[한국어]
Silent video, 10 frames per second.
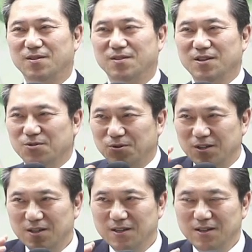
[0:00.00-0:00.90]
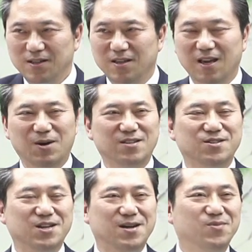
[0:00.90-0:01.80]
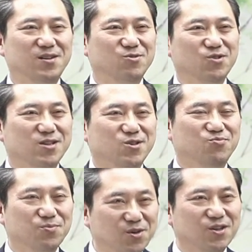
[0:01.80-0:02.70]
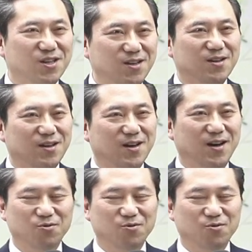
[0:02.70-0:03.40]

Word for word: 그리고 이게 많은 사람들 중에서 분명히 아,